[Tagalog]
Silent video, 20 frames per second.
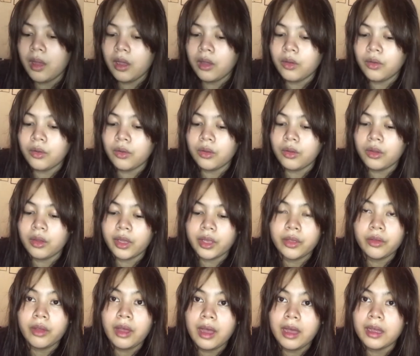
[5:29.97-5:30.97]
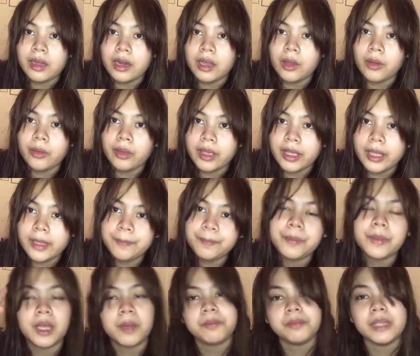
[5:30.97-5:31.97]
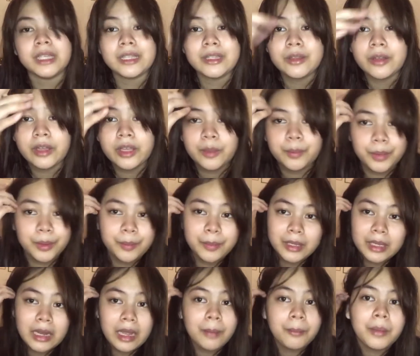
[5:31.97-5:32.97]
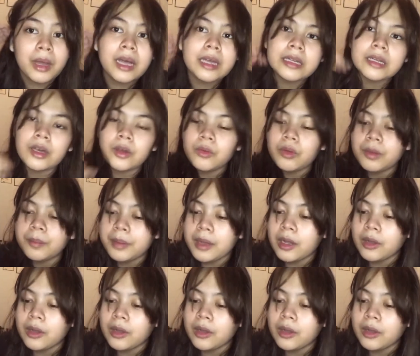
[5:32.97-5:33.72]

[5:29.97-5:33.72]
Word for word: ko ngayong araw and update ko kayo pag may na mga nakuha pa ako